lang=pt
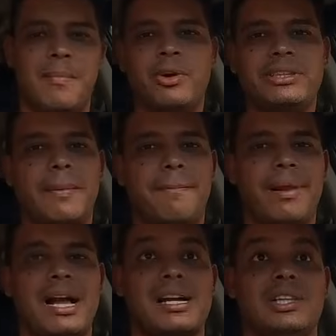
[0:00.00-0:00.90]
muita
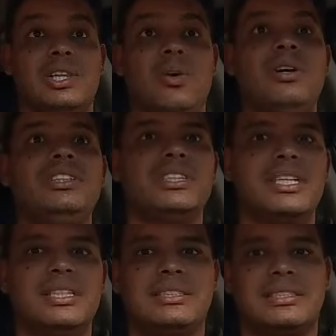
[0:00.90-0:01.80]
placa longe
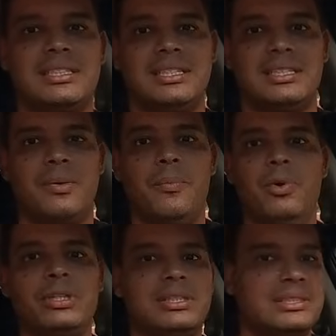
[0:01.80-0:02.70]
da esquina ou
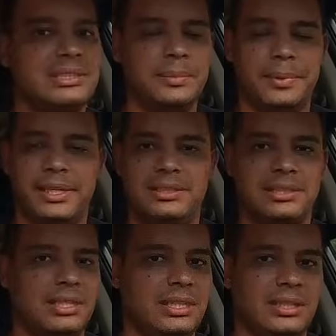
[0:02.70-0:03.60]
muito em cima da
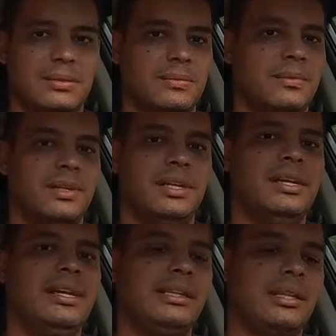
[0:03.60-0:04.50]
esquina
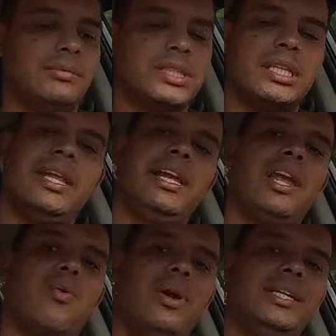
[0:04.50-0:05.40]
então você tem
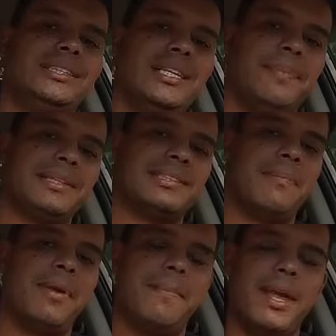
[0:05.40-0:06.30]
que conhecer para
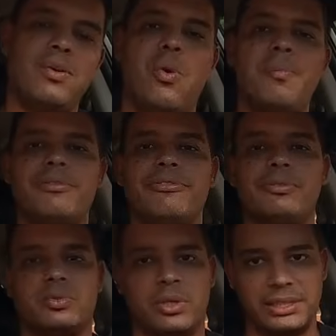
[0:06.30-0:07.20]
saber bem como que
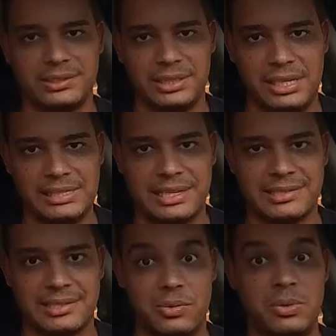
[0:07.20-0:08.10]
funciona a
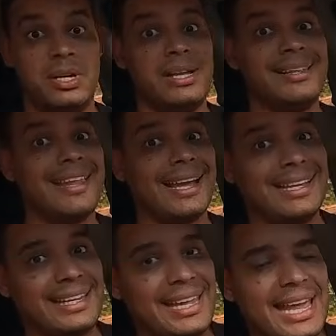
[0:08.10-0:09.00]
sinalização
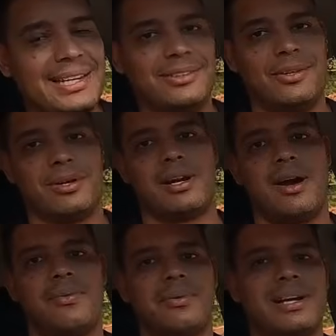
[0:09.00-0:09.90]
naquele
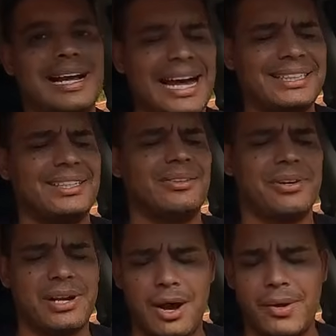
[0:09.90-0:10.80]
local. Cada
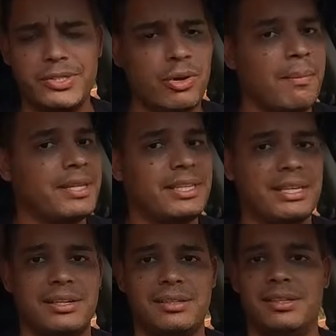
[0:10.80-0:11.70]
local é de uma
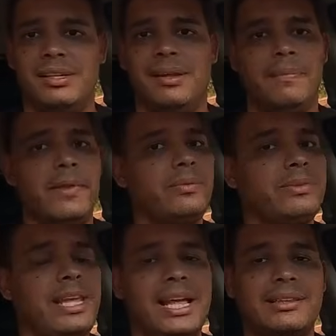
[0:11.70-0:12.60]
maneira. Não
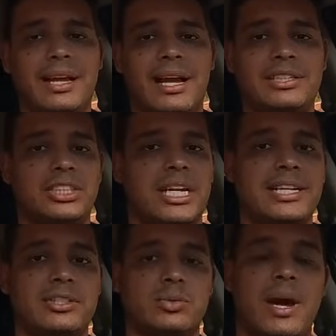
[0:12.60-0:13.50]
tenta
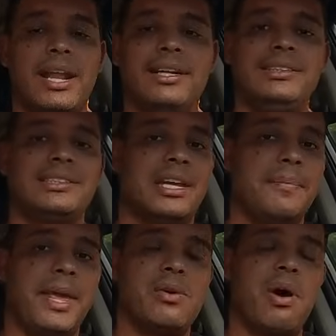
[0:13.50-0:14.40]
achar que sua área de
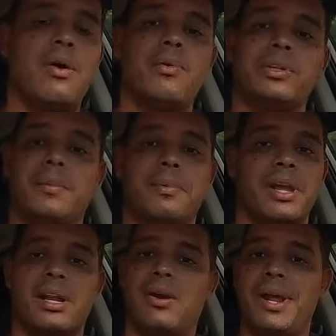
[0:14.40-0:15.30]
exame é igual a outra,
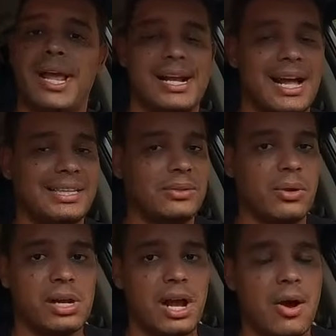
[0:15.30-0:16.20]
porque não é. Cada
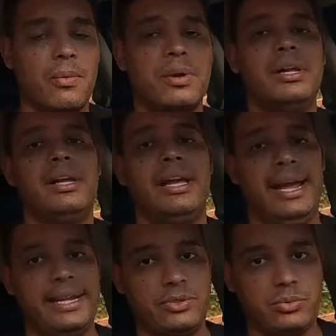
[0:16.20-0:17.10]
local
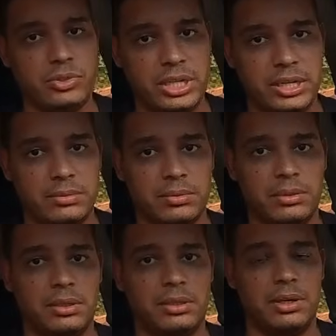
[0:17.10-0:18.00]
é de um jeito,
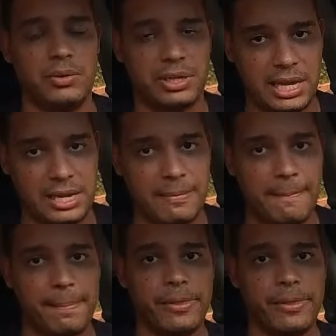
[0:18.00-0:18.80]
ok?